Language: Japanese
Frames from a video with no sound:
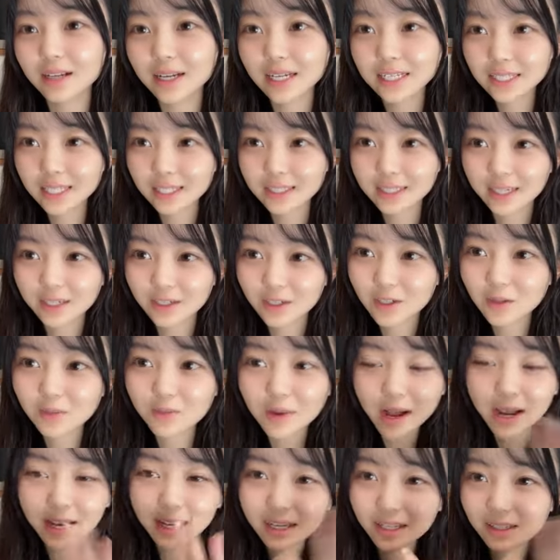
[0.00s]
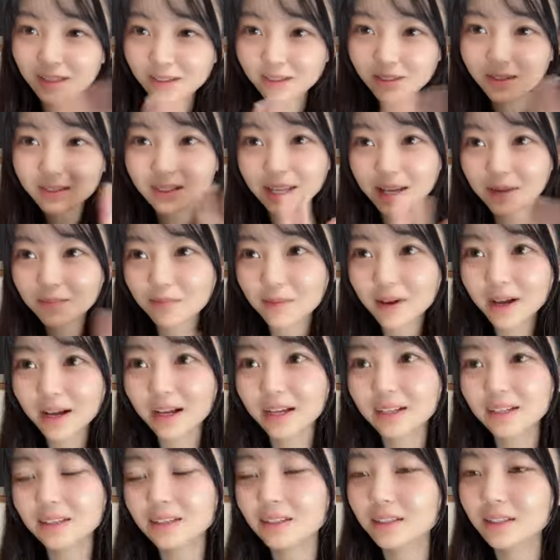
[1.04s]
りさちゃんくもありがとうござい
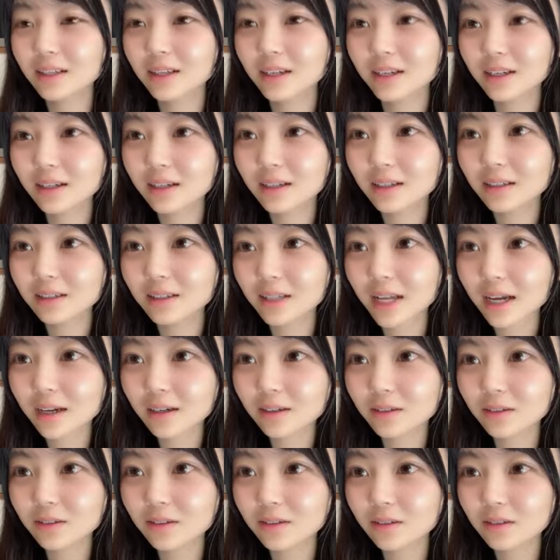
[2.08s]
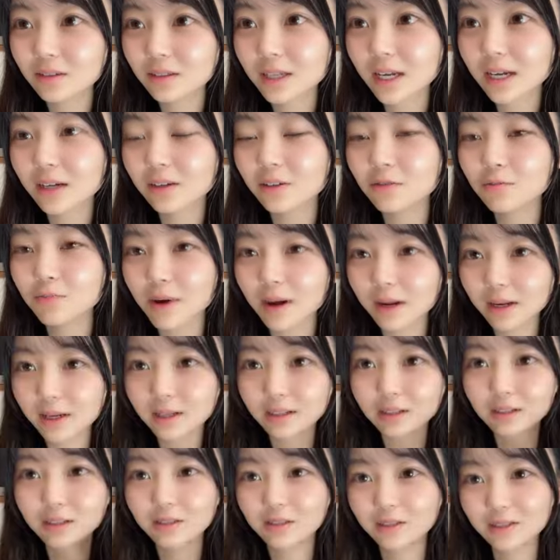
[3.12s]
ますたっくんさんくもありが
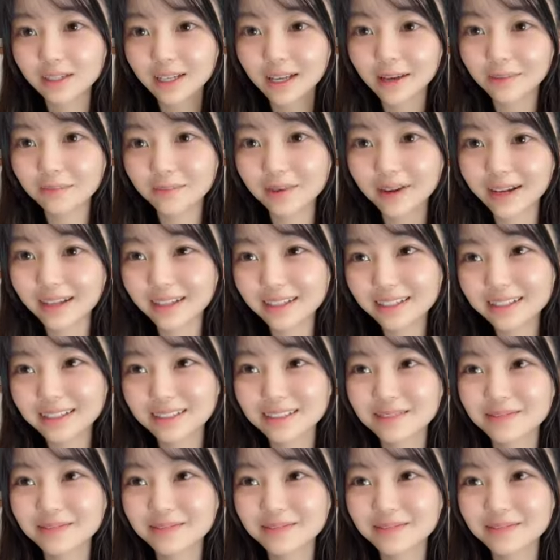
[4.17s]
とうございます